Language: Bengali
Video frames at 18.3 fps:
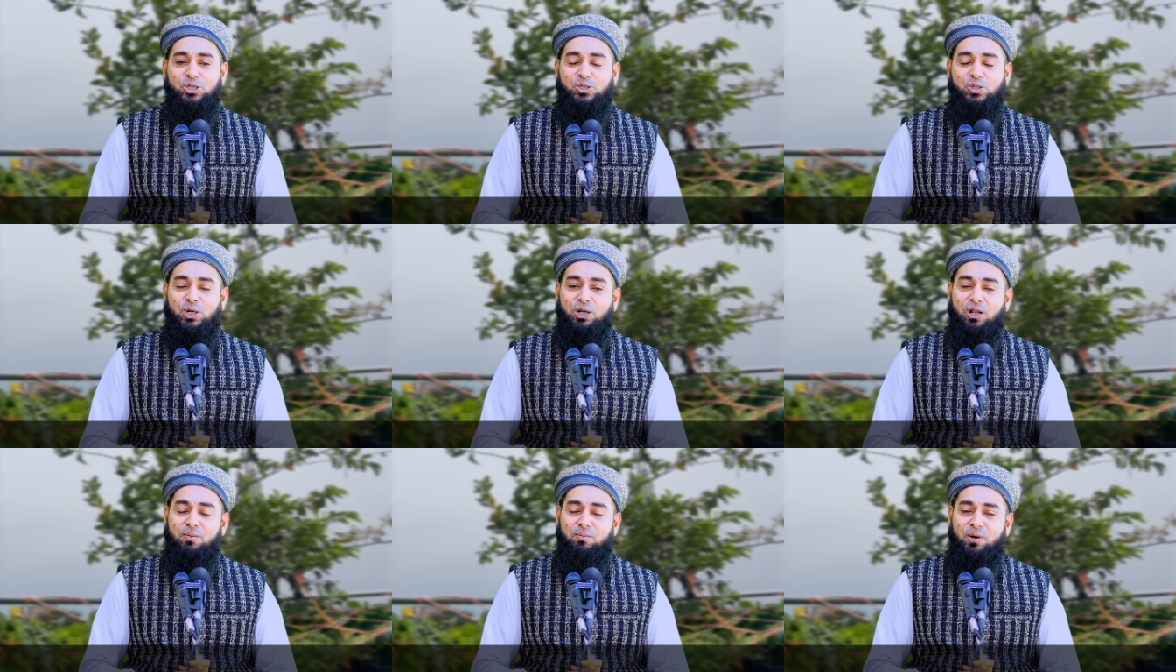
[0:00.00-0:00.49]

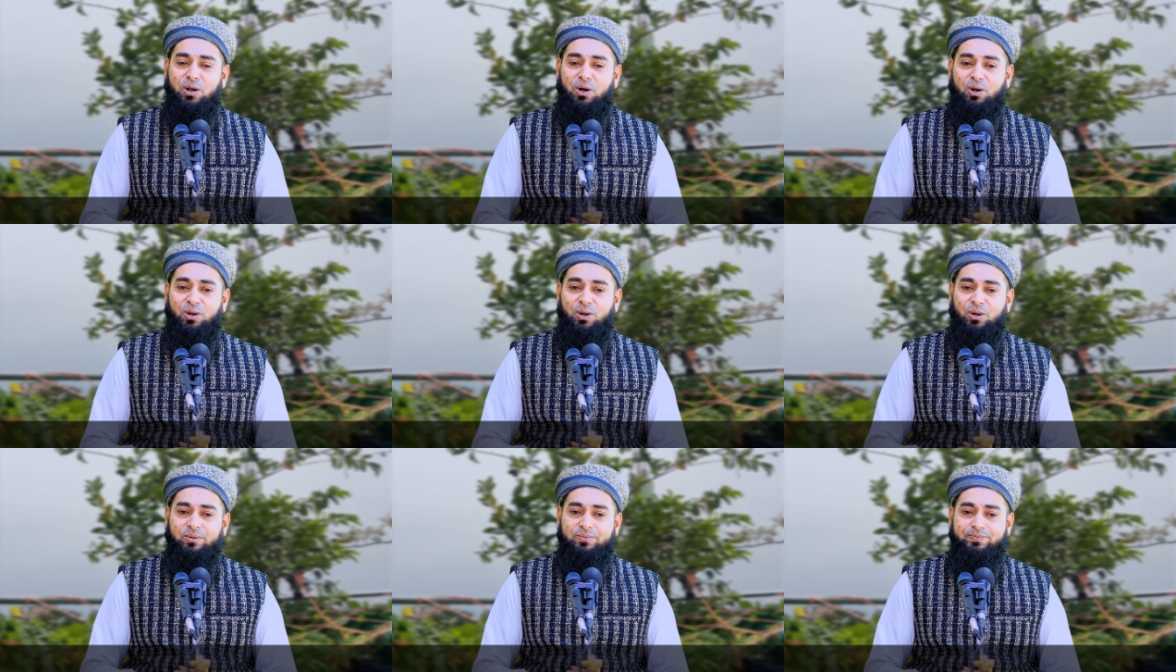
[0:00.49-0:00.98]
ছয় নম্বর
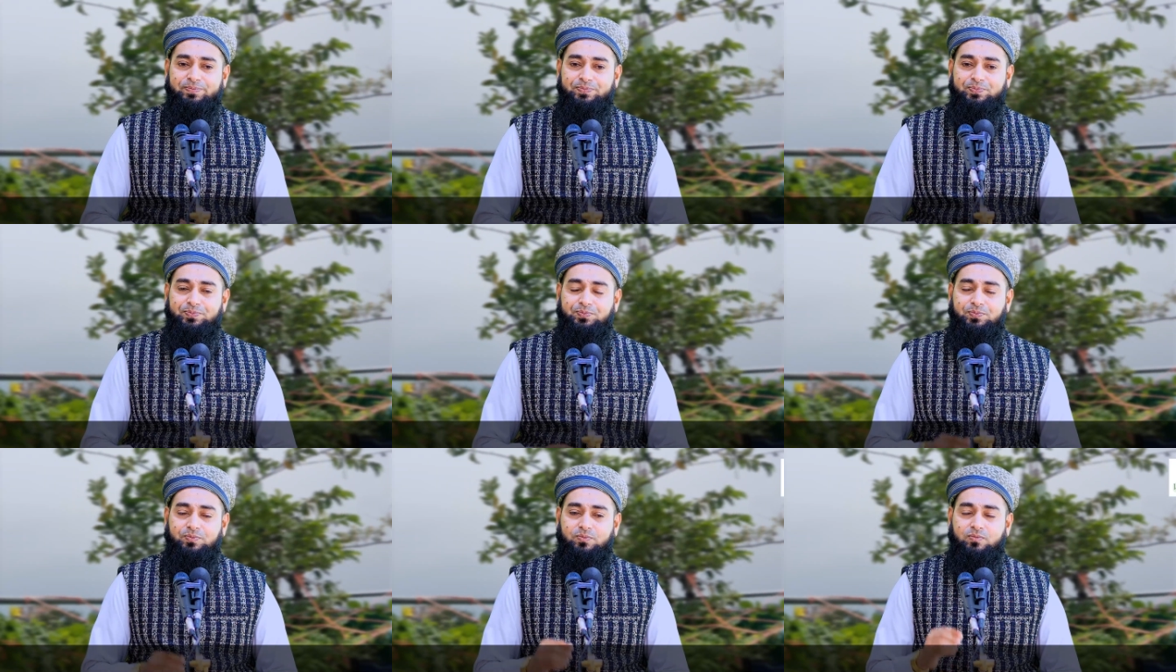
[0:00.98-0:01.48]
হলো
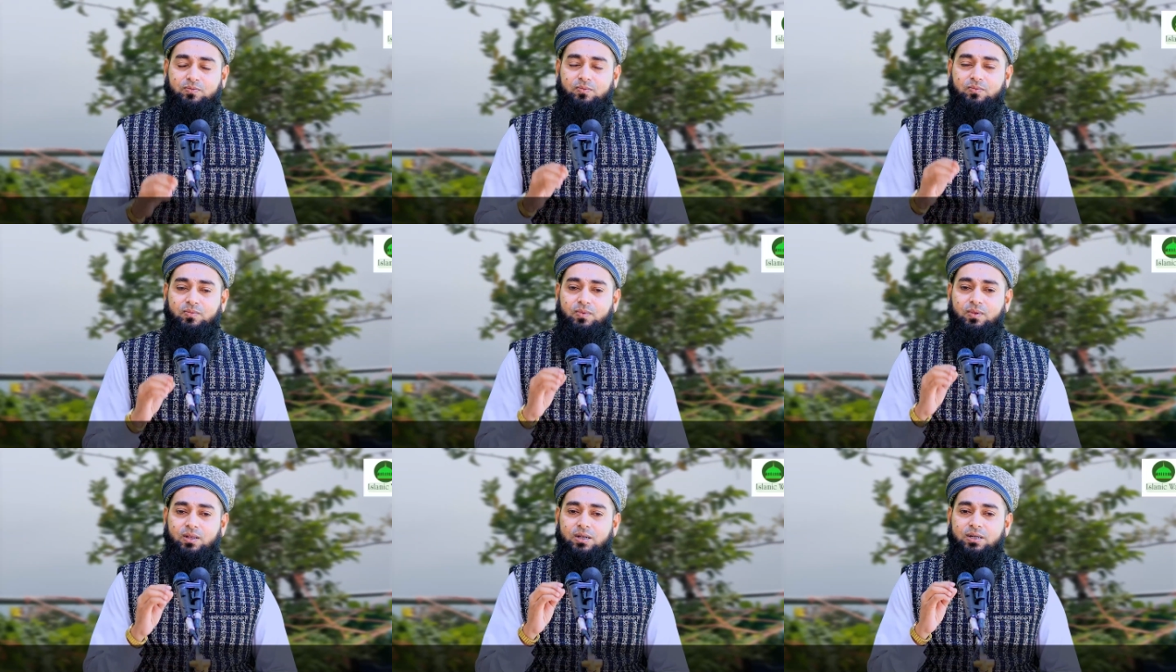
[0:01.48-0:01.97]

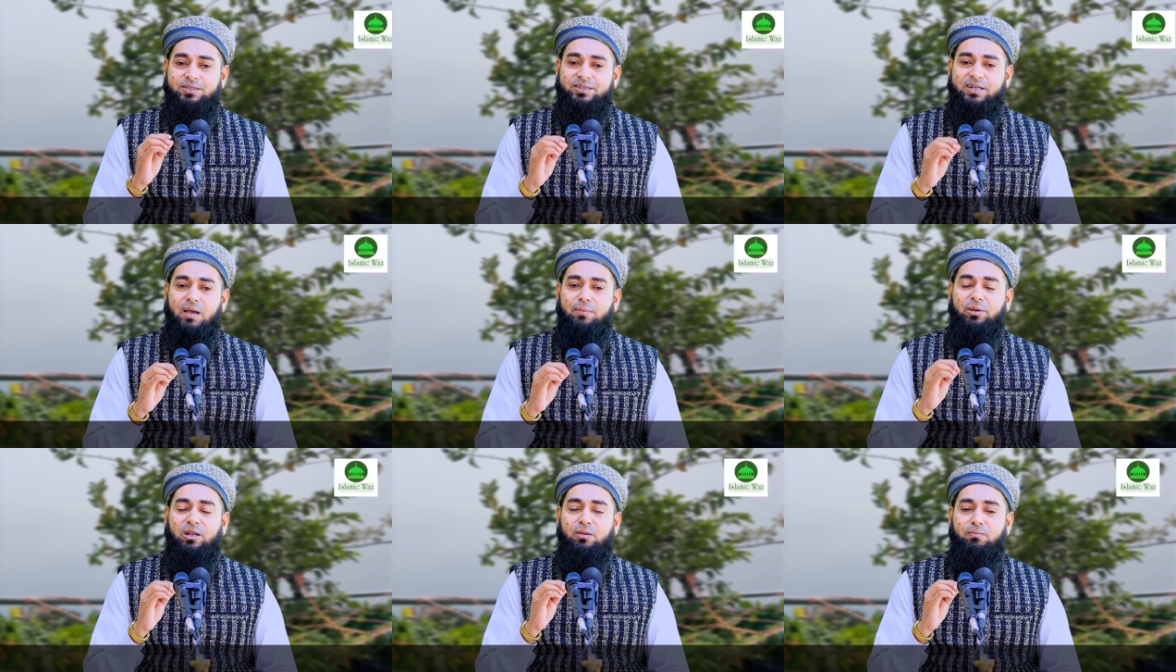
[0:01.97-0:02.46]

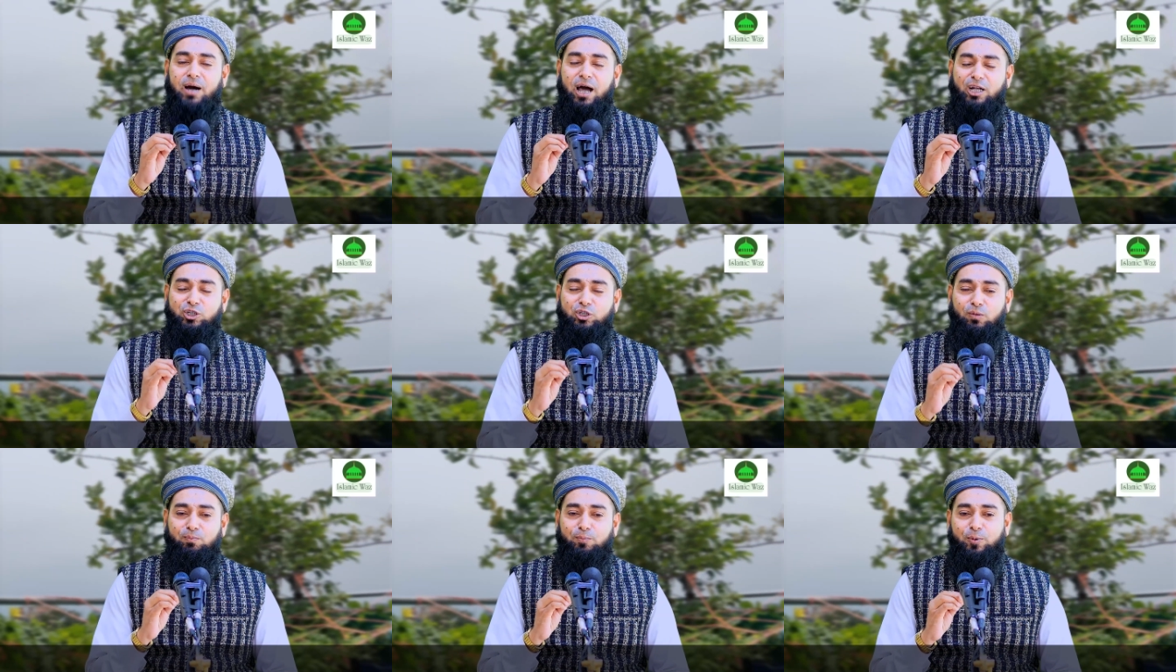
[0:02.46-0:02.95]
স্বামীর
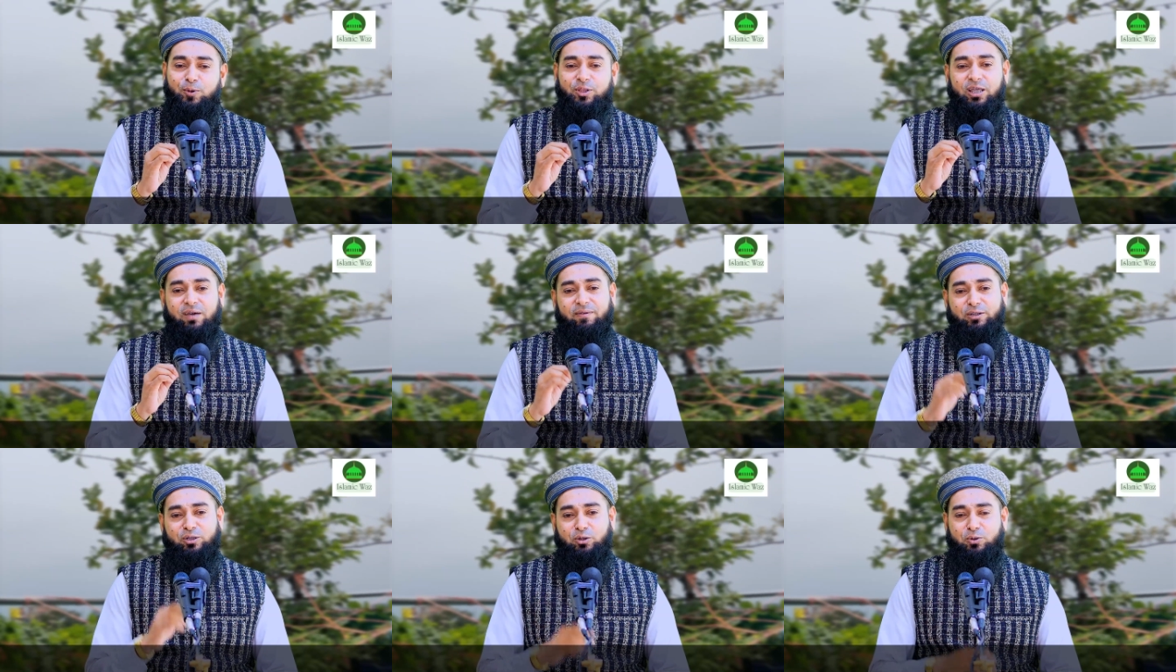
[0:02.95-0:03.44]
মাল সম্পত্তি
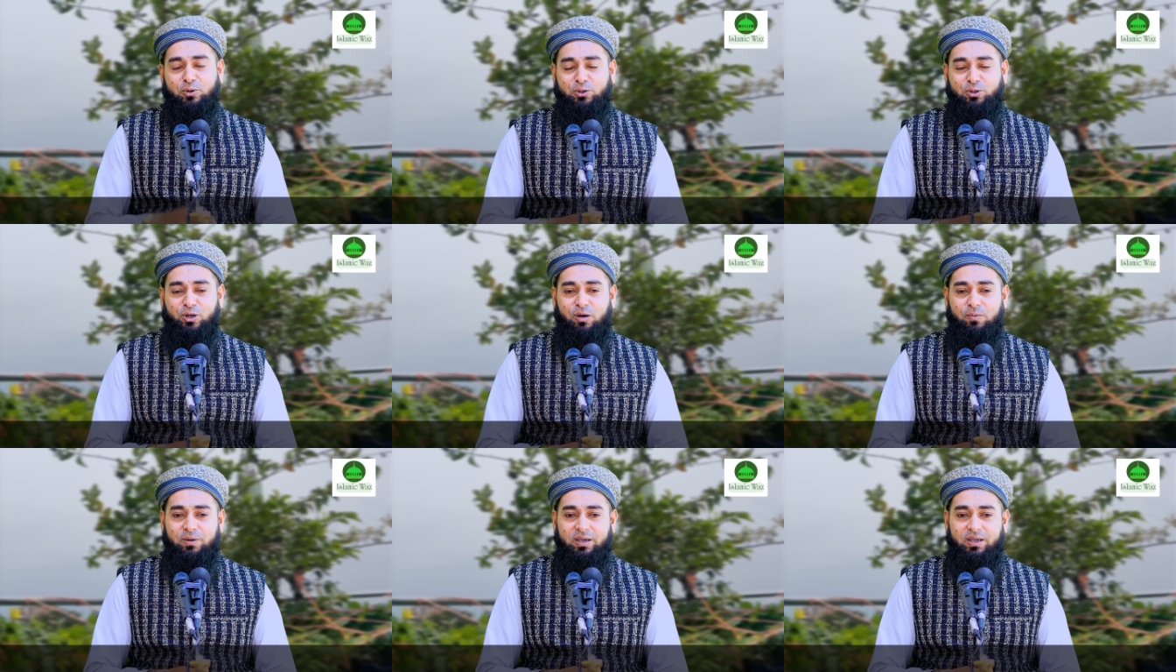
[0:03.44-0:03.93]
হেফাজত
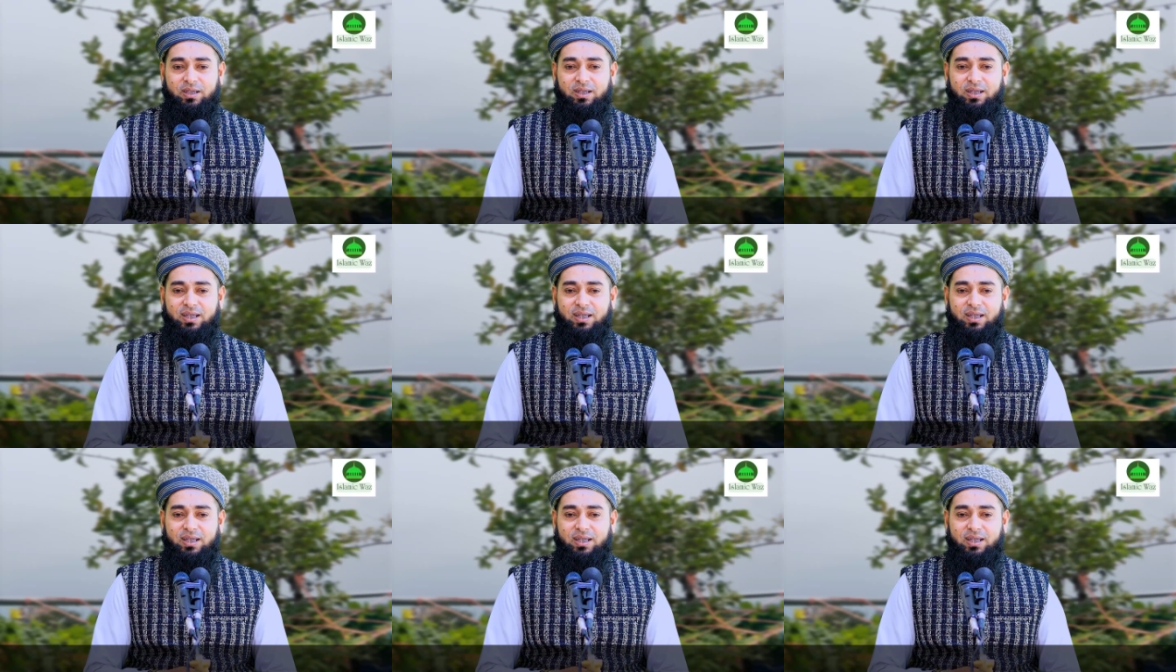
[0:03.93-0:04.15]
করতে হবে